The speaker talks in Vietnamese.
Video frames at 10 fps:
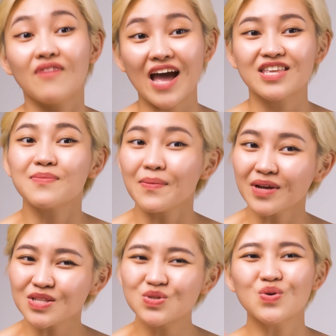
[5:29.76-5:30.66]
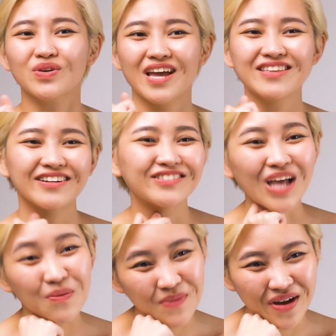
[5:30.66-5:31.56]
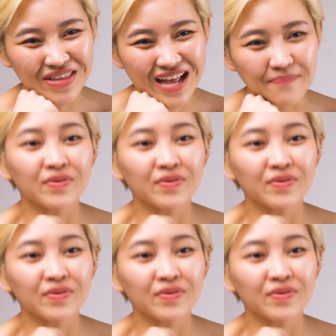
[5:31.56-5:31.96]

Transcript: và nhớ bấm cái chuông để nhận được thông báo nha.